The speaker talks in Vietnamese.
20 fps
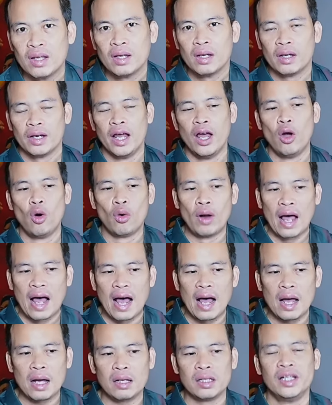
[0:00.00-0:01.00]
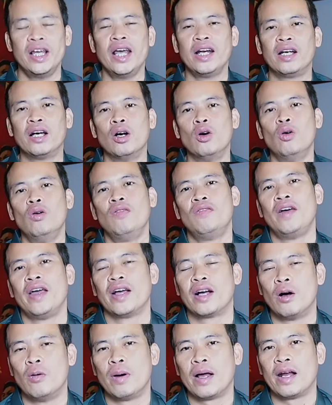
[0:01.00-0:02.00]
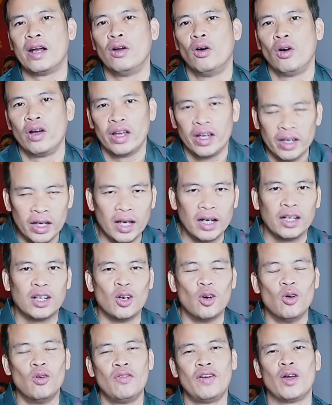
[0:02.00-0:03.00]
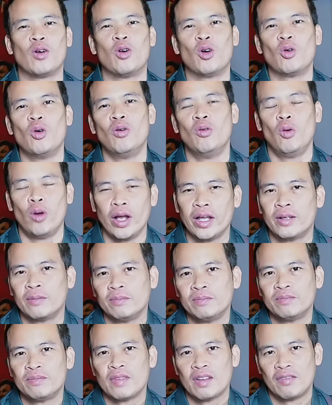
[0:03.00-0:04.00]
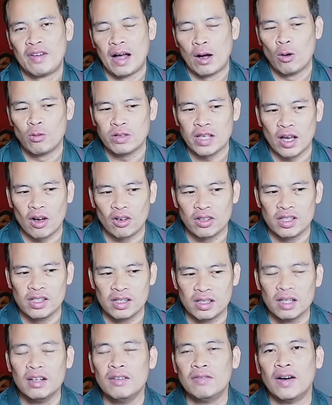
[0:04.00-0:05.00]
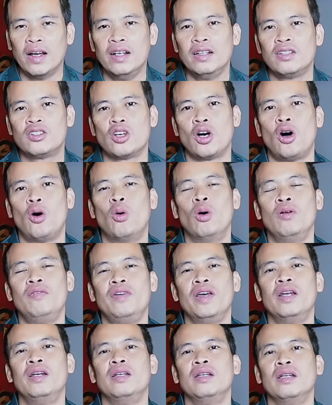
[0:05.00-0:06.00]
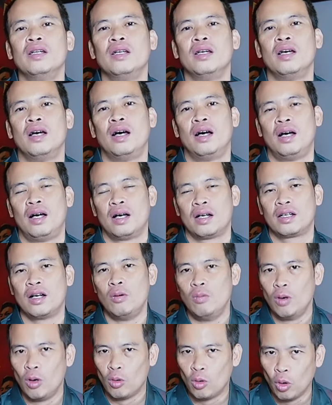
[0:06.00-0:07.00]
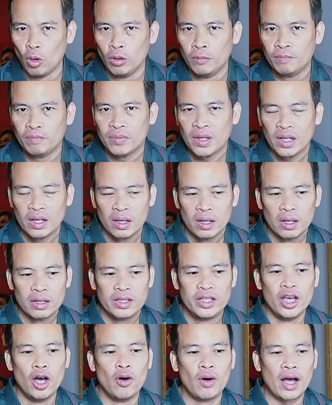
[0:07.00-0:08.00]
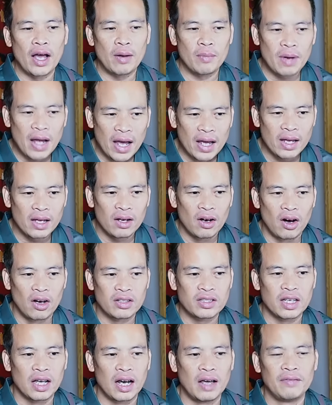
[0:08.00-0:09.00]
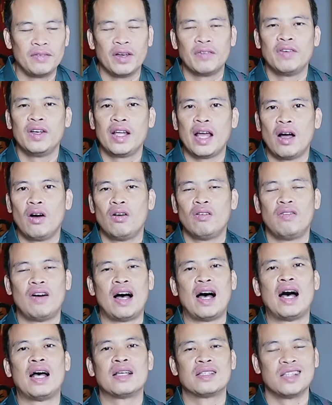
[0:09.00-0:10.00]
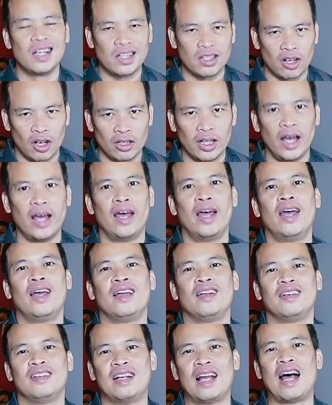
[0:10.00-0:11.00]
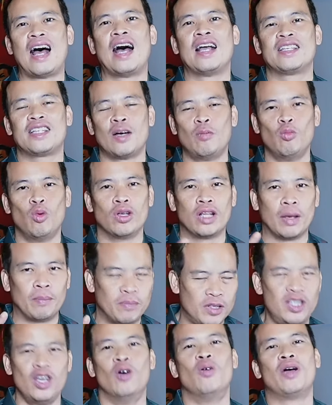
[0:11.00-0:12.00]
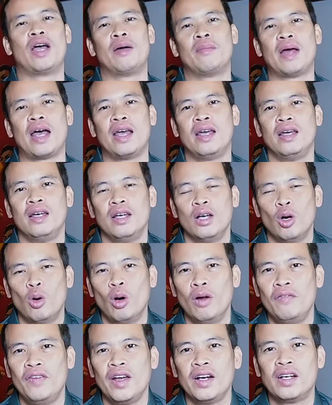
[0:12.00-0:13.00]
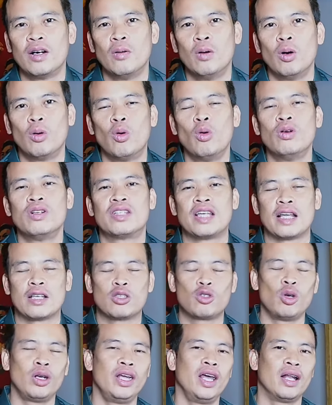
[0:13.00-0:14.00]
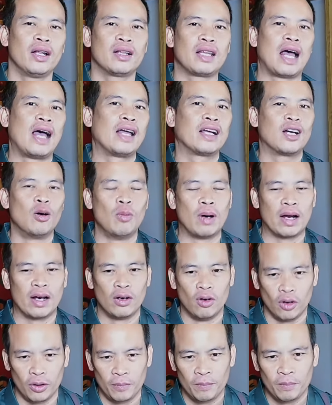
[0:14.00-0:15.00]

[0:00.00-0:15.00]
đều đã nghiên cứu về Công an Hà Nội, nghiên cứu về cuộc đua vô địch và cũng sẽ có sự tư vấn cho huấn luyện viên Kobokun. Chiều ngày hôm nay họ sẽ làm việc với nhau và rất có thể là trong buổi tập chiều ngày hôm nay huấn luyện viên Kobokun sẽ xuất hiện tại Công an Hà Nội.